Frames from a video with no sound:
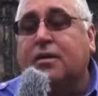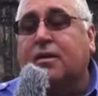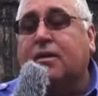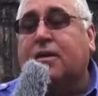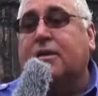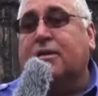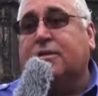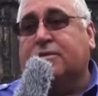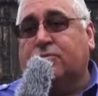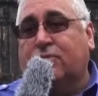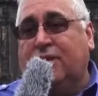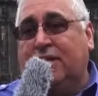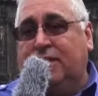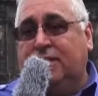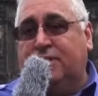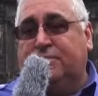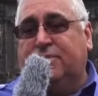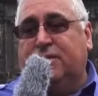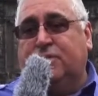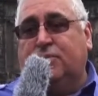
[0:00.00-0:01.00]
خلط
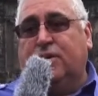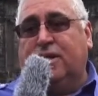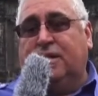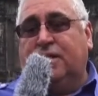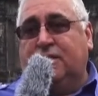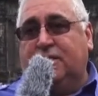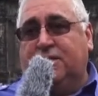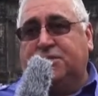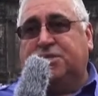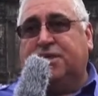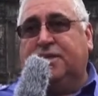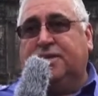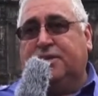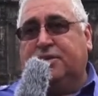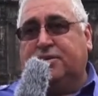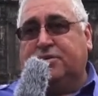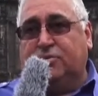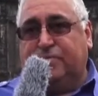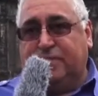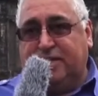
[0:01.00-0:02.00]
والي مروالي ليشانا
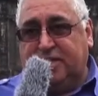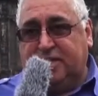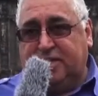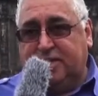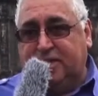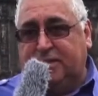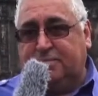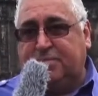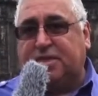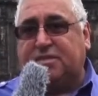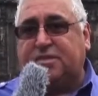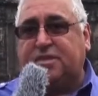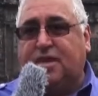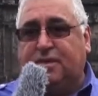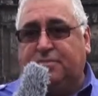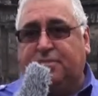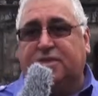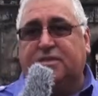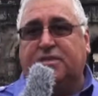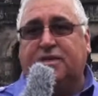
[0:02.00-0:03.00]
رومانايا بس
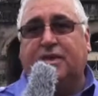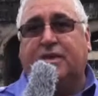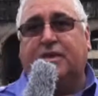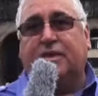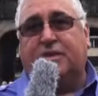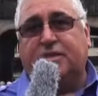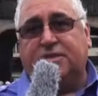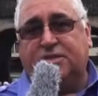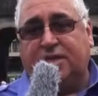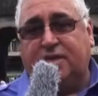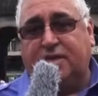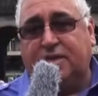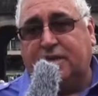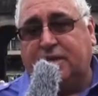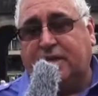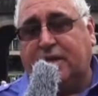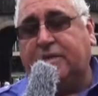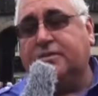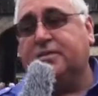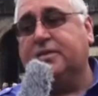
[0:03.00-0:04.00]
هلبت إلى ليشانا
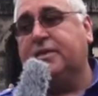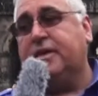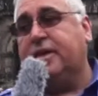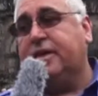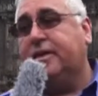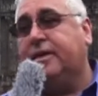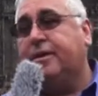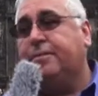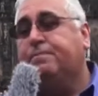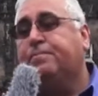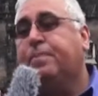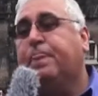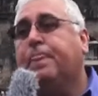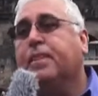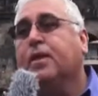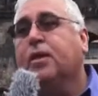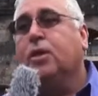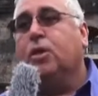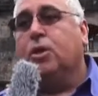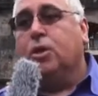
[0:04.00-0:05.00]
لاتينايا
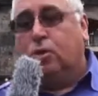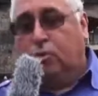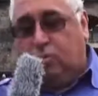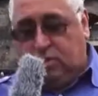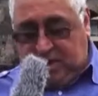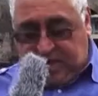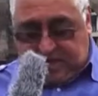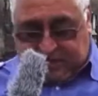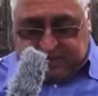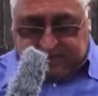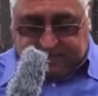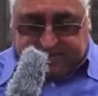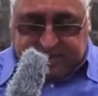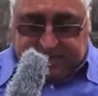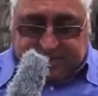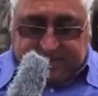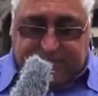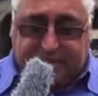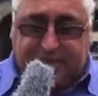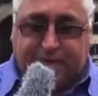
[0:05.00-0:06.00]
وخلطة
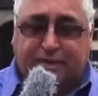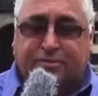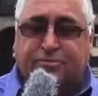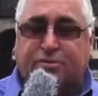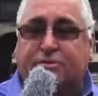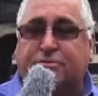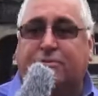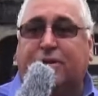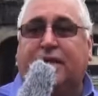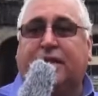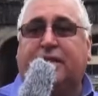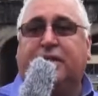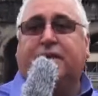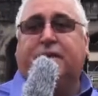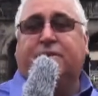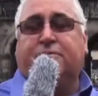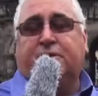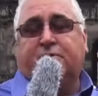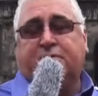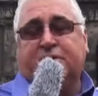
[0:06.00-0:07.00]
خينا دو
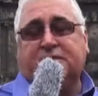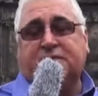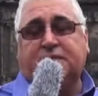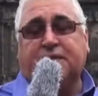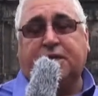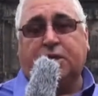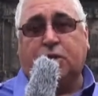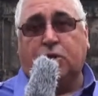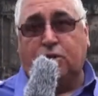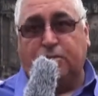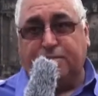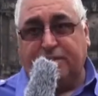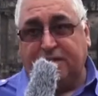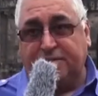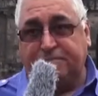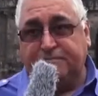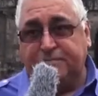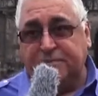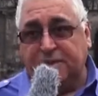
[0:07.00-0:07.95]
دوالي ووسي قوما